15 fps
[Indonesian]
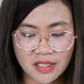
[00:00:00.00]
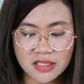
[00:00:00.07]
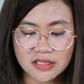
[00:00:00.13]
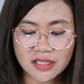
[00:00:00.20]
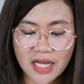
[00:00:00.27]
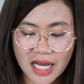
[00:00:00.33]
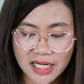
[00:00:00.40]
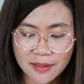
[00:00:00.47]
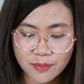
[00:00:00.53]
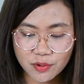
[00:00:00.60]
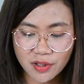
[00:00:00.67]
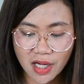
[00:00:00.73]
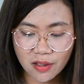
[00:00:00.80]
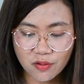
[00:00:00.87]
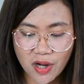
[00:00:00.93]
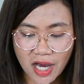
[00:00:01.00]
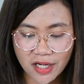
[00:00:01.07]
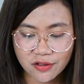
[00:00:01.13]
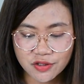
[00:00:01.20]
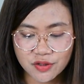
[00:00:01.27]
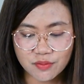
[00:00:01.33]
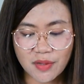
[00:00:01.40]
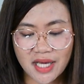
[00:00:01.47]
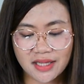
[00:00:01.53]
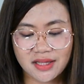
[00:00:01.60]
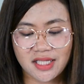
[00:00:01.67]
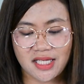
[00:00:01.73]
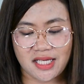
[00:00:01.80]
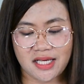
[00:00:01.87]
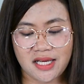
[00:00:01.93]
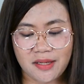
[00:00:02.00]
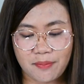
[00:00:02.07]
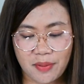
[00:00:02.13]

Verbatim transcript: sekalipun aku harus mati